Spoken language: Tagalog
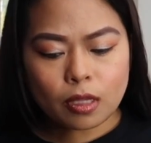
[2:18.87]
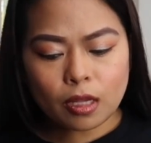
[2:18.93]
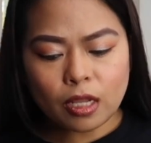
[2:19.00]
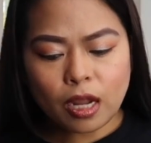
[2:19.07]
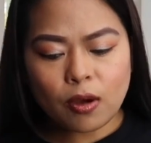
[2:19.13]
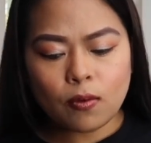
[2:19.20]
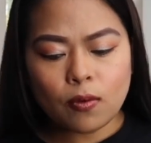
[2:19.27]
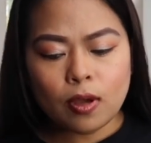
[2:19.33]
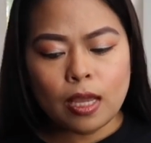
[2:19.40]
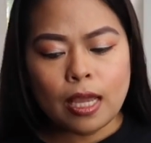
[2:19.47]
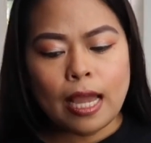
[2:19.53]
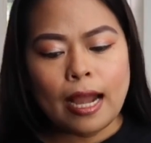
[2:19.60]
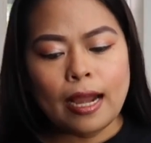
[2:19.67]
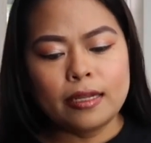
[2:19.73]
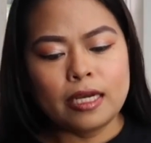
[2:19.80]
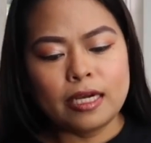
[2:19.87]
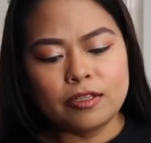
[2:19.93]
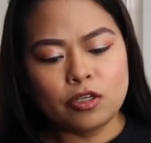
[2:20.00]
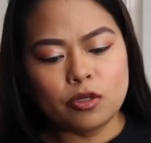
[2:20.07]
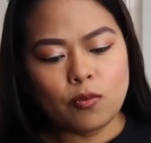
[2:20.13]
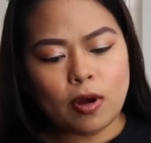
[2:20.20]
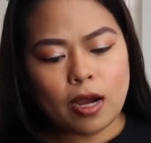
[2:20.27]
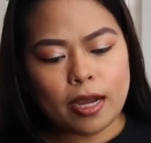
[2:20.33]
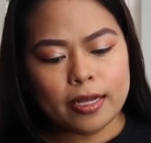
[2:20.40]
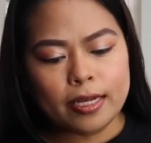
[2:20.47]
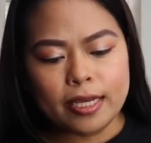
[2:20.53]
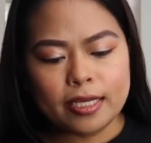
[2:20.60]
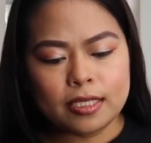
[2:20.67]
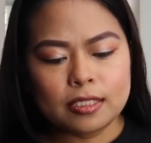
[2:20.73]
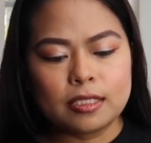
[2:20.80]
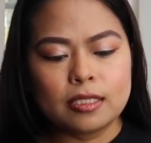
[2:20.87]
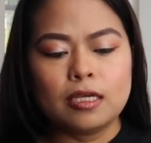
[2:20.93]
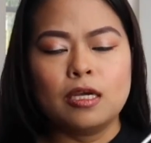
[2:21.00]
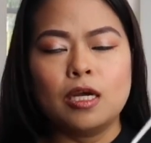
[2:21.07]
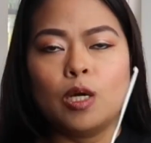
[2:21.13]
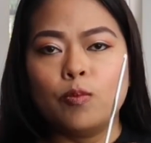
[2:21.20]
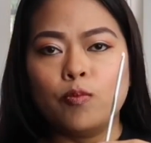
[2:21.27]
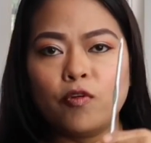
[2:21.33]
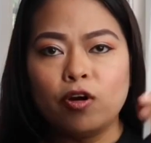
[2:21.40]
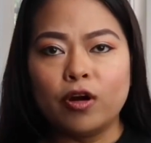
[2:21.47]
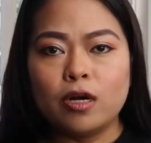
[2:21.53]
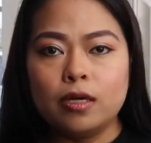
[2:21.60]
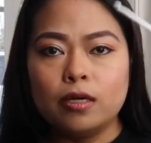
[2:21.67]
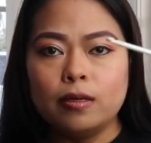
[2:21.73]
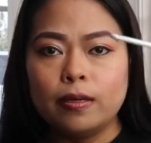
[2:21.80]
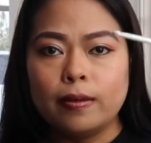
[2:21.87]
Now, another one is 4